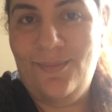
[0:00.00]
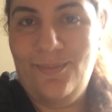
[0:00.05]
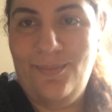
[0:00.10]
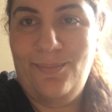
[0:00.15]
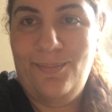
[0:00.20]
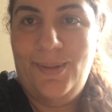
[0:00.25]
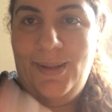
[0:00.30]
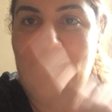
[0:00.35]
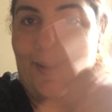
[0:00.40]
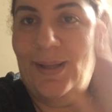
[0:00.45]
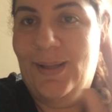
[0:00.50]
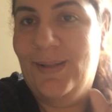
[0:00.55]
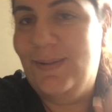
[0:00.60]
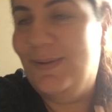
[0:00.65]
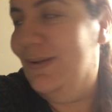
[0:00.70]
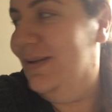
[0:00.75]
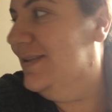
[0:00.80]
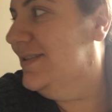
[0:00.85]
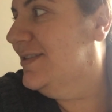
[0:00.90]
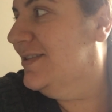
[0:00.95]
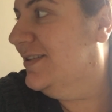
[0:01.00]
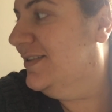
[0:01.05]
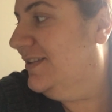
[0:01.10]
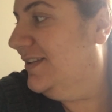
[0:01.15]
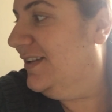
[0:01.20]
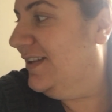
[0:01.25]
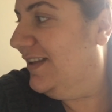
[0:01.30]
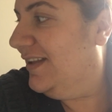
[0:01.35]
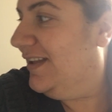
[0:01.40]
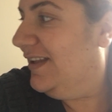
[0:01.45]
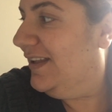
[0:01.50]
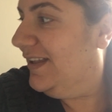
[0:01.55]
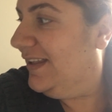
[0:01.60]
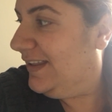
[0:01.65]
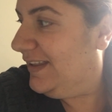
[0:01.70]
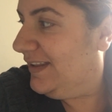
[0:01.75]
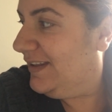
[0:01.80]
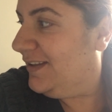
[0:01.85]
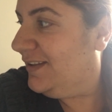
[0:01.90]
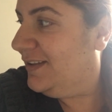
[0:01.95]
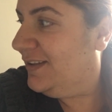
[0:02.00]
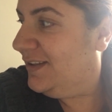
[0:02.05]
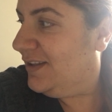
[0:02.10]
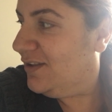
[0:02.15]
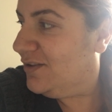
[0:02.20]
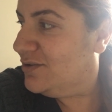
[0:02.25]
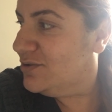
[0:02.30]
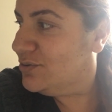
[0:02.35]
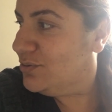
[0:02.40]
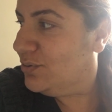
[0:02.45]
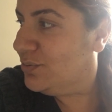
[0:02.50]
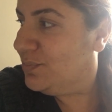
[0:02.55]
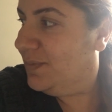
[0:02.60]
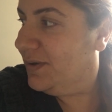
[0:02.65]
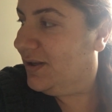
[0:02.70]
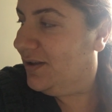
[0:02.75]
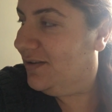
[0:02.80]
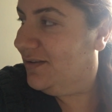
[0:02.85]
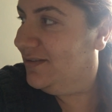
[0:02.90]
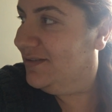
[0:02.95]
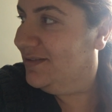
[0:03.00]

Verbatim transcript: Bilyentalis. Gel kız korkma gel.